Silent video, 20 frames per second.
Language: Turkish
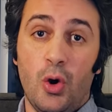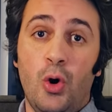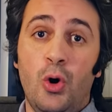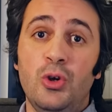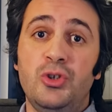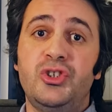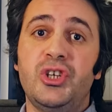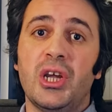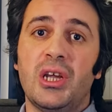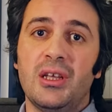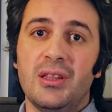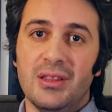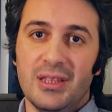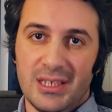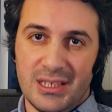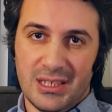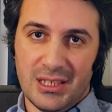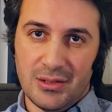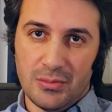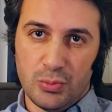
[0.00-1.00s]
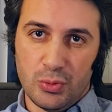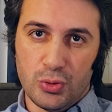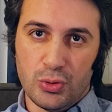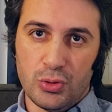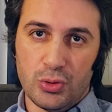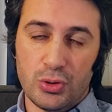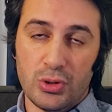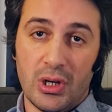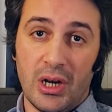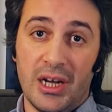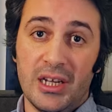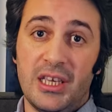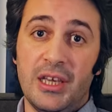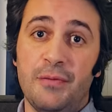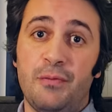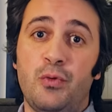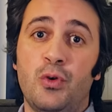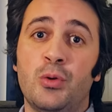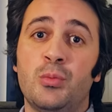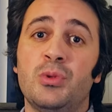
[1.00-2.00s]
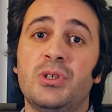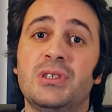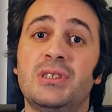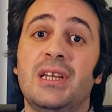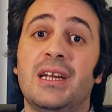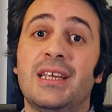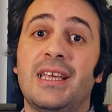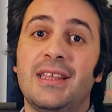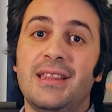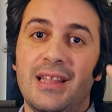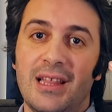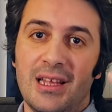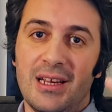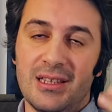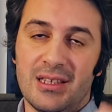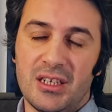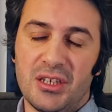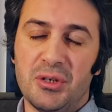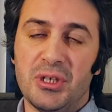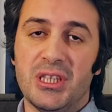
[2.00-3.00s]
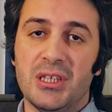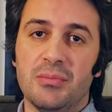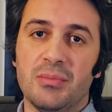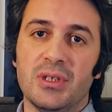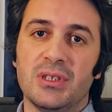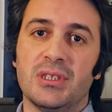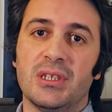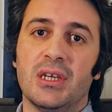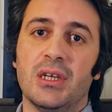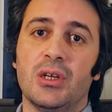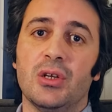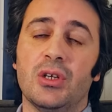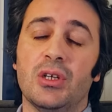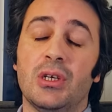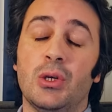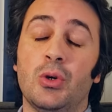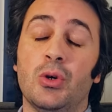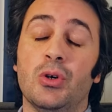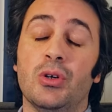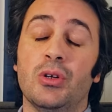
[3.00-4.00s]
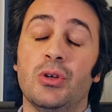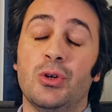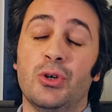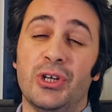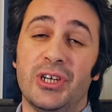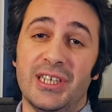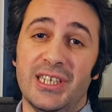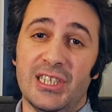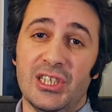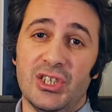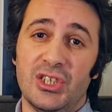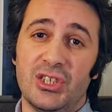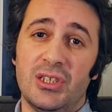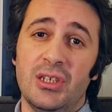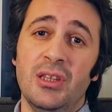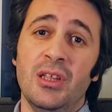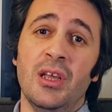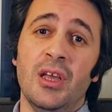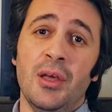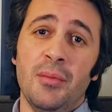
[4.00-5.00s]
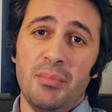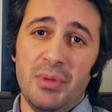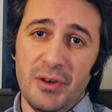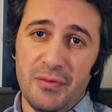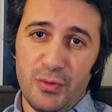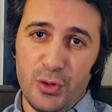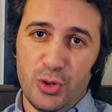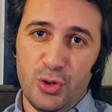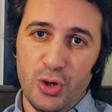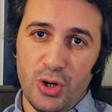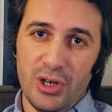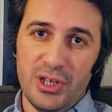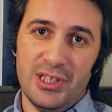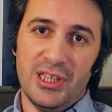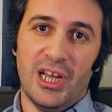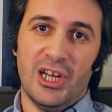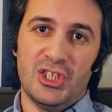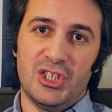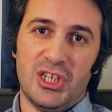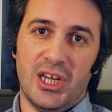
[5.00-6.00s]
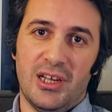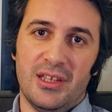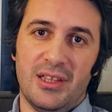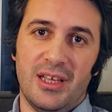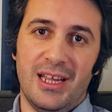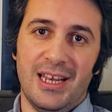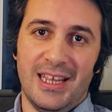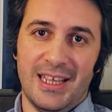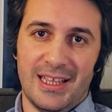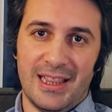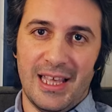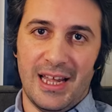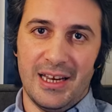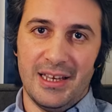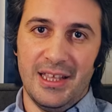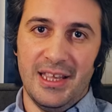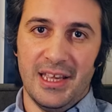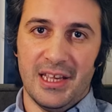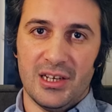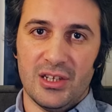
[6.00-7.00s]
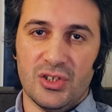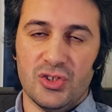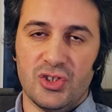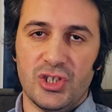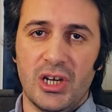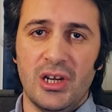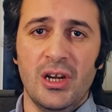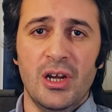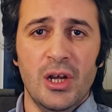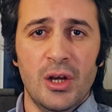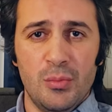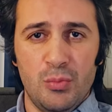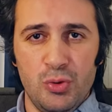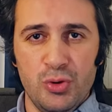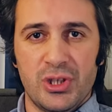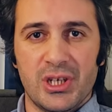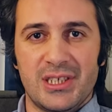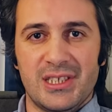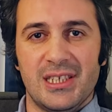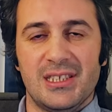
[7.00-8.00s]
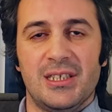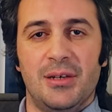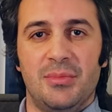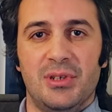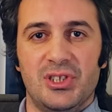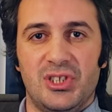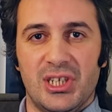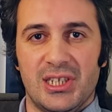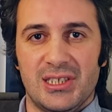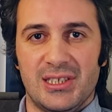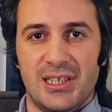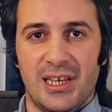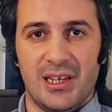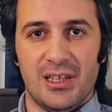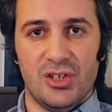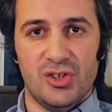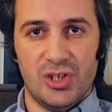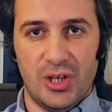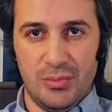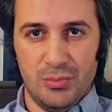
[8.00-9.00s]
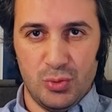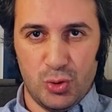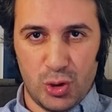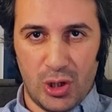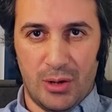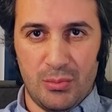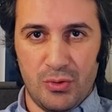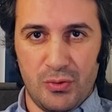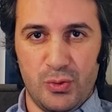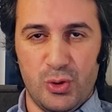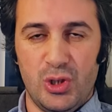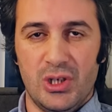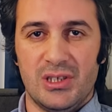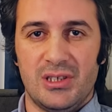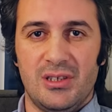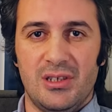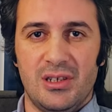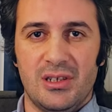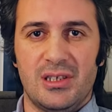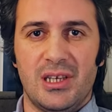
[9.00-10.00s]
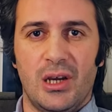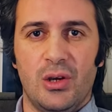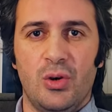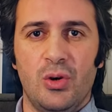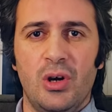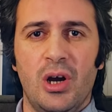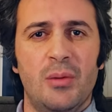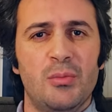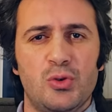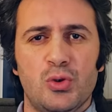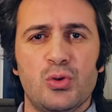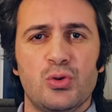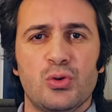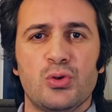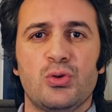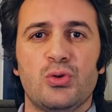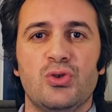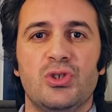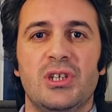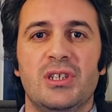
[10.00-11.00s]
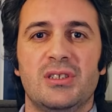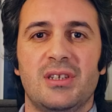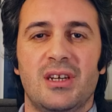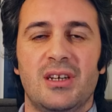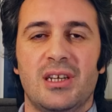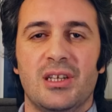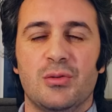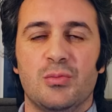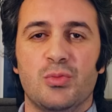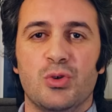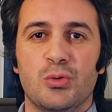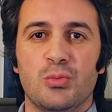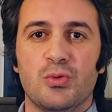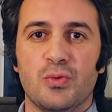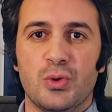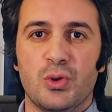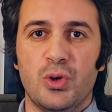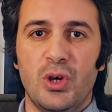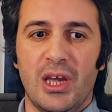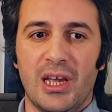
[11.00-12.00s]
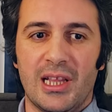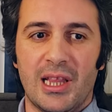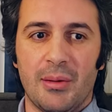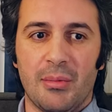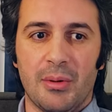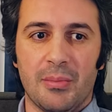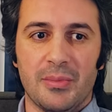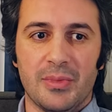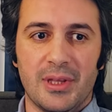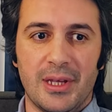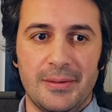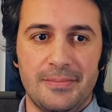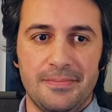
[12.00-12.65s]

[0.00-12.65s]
ölçek nasıl bulunur? Anket formu hazırlarken nelere dikkat etmenize gerekiyor ilişkin bir video yine aşağıda linklerde yer alacak. Bunu da kısa zaman içerisinde ekleyeceğim. Şu an bu video hazırlanırken yok ama çok uzun süreceğini zannetmiyorum bu videoyu eklememde.